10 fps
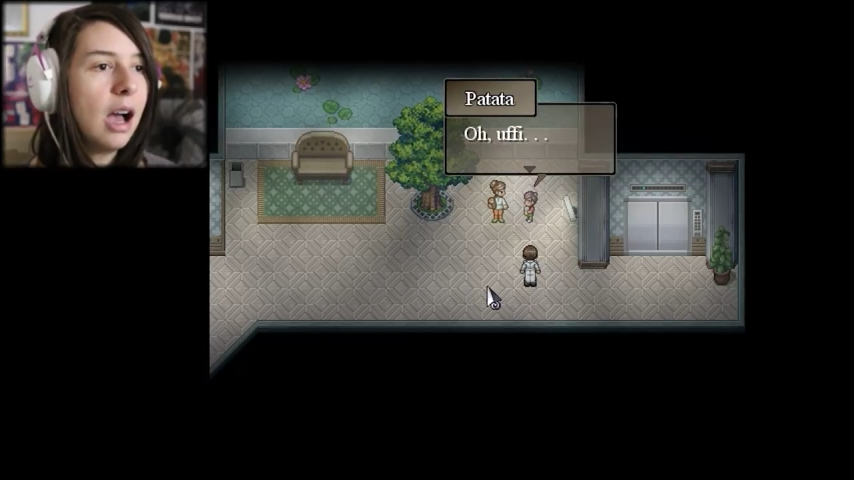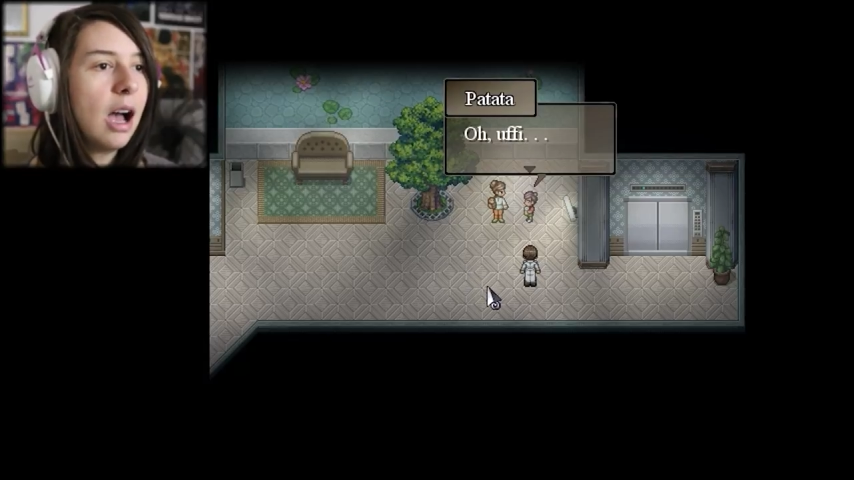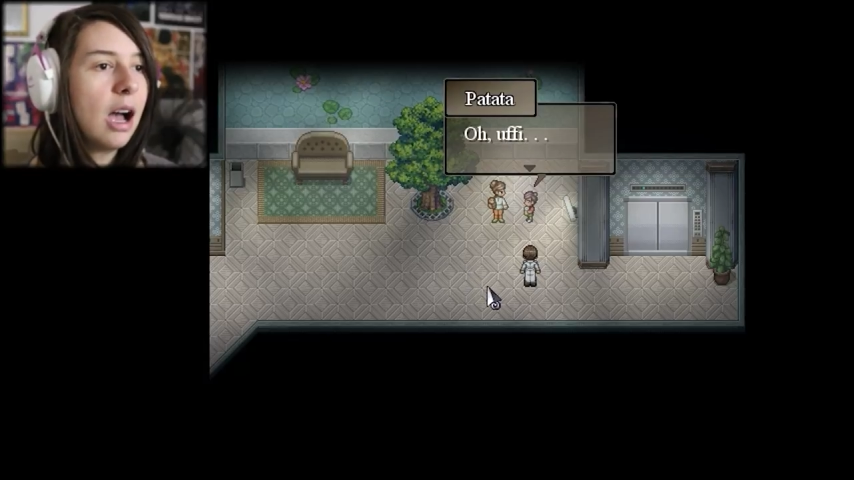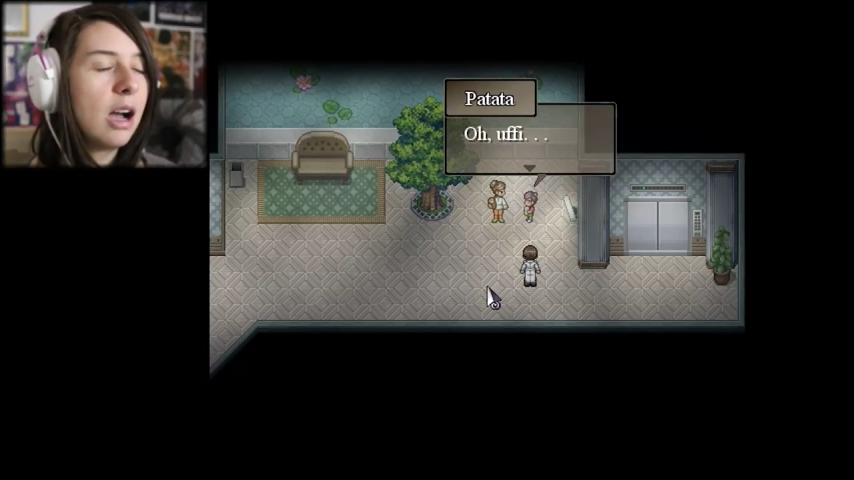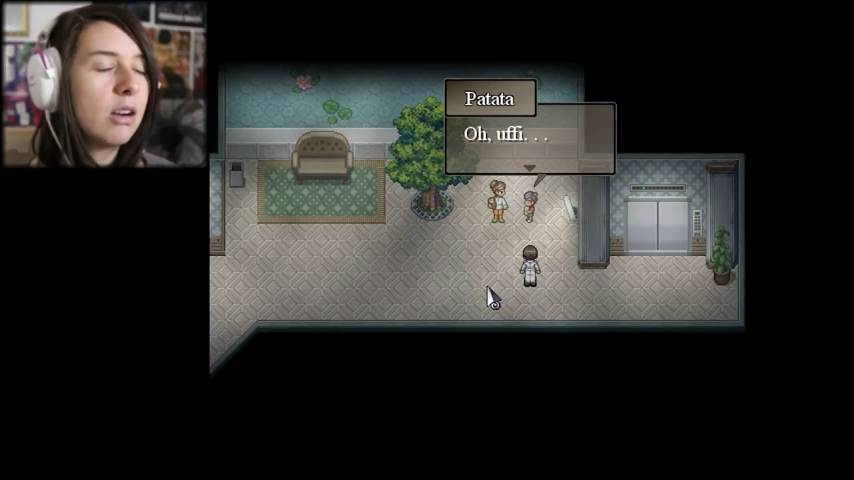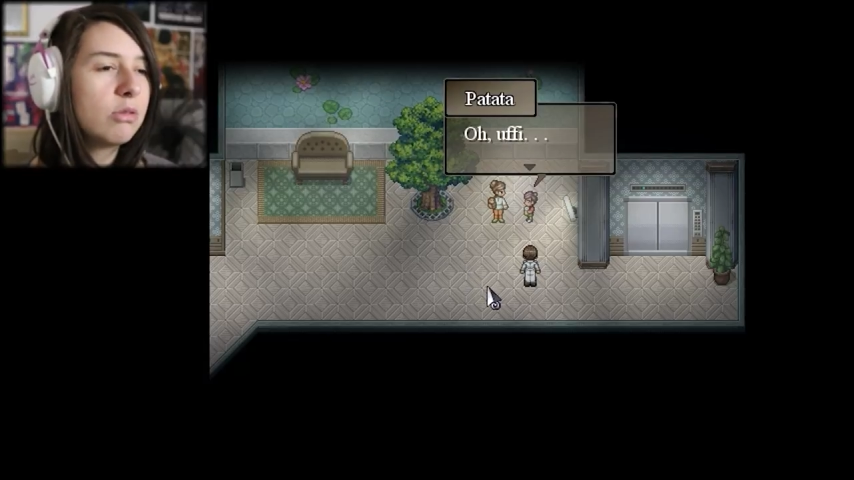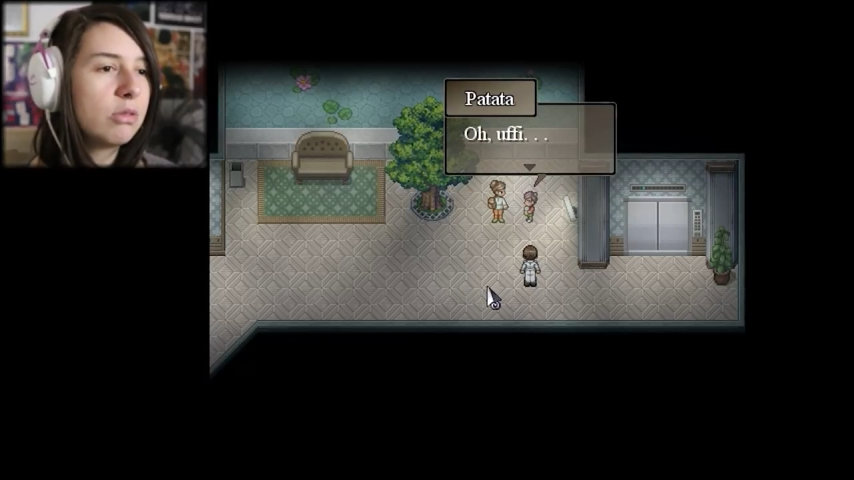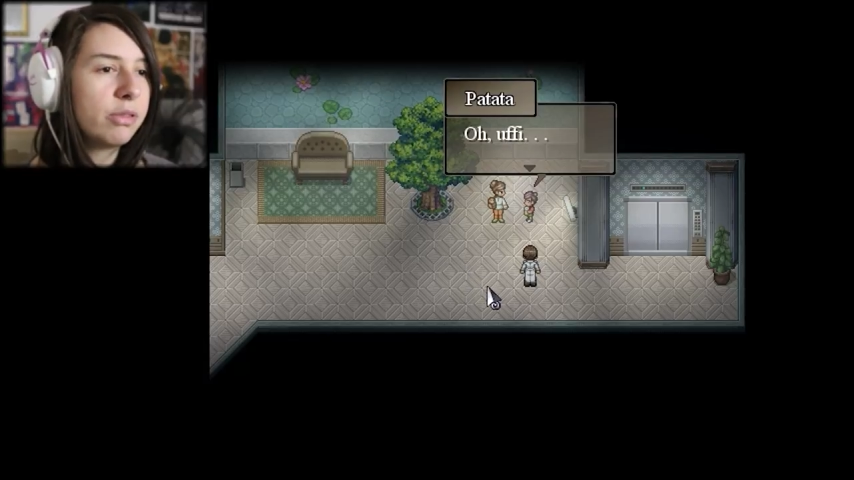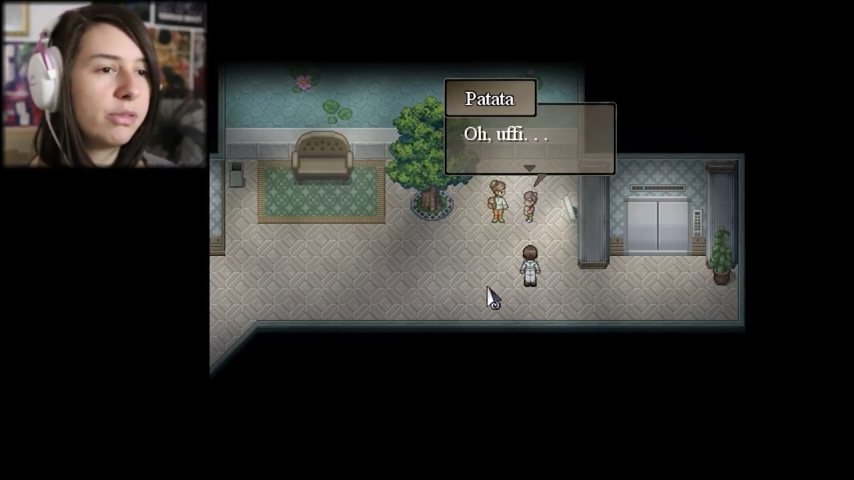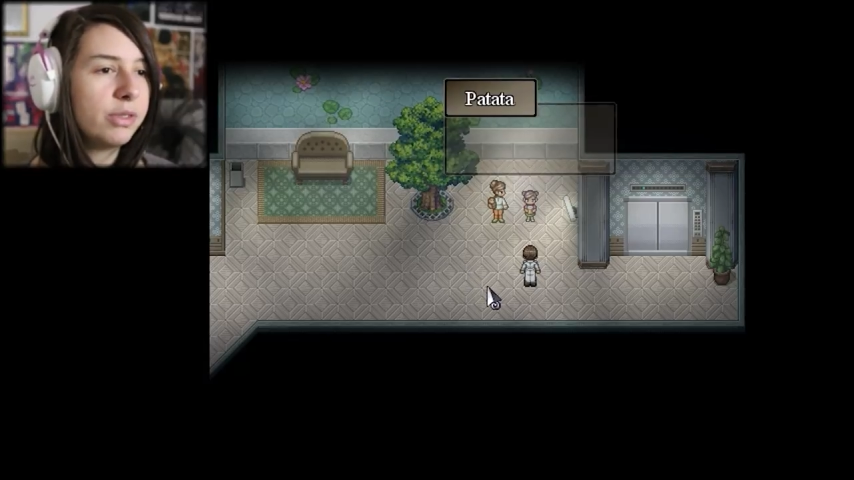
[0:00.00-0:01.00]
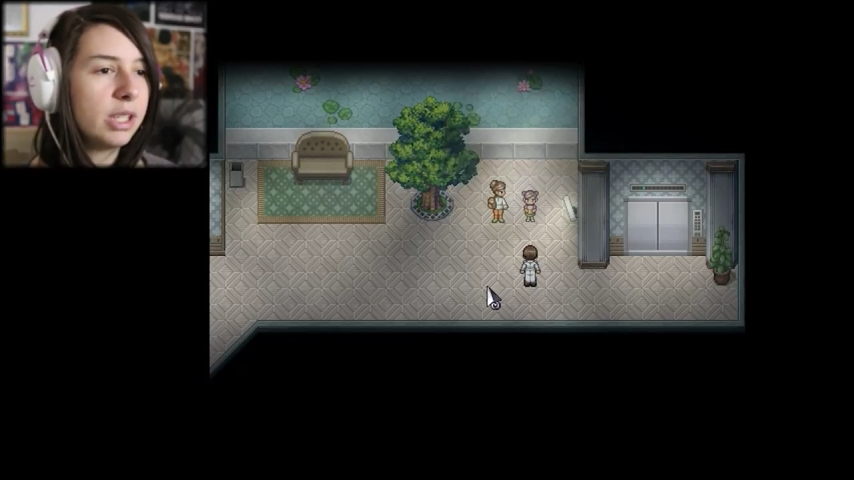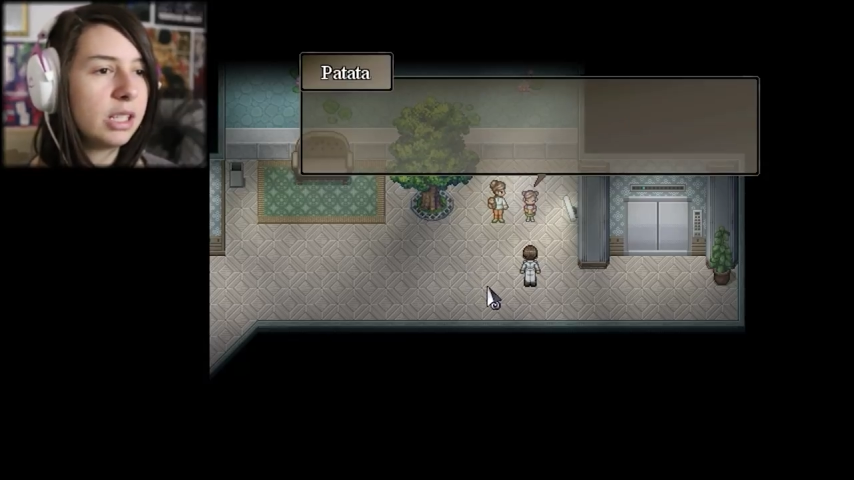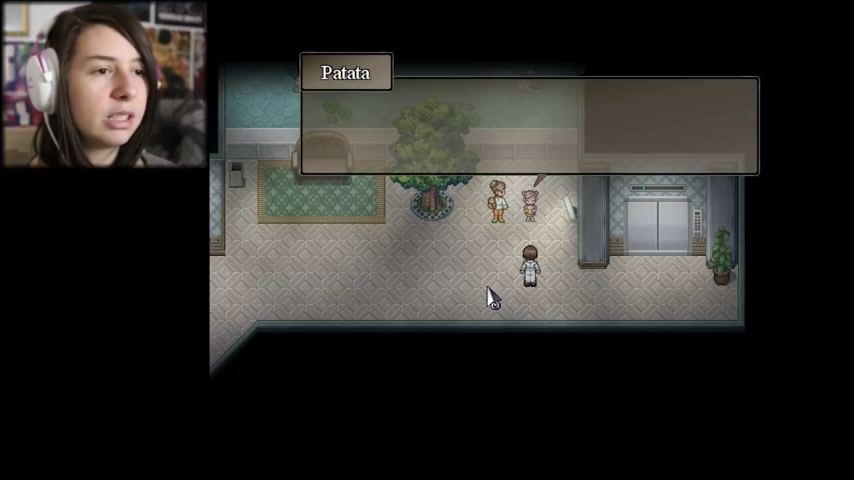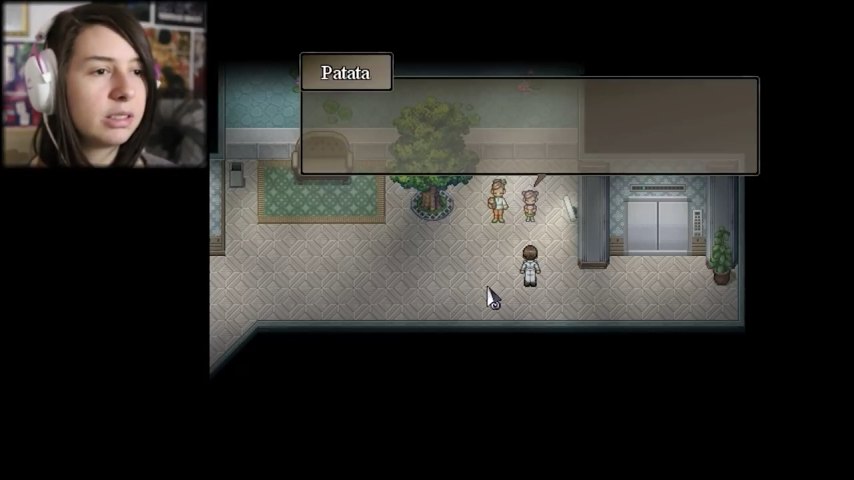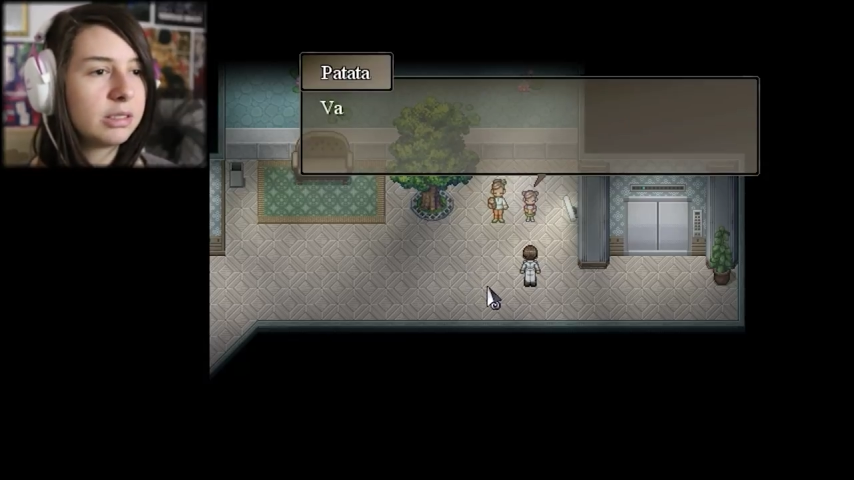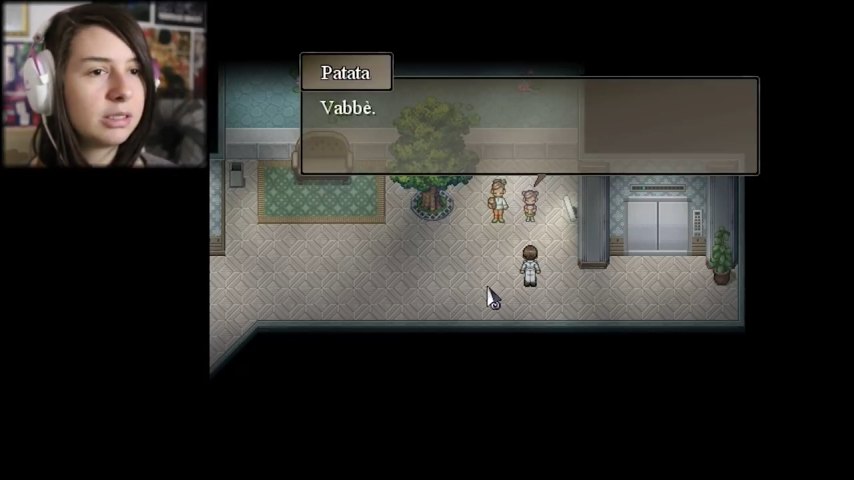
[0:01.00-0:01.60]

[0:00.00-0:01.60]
Ah, uffi.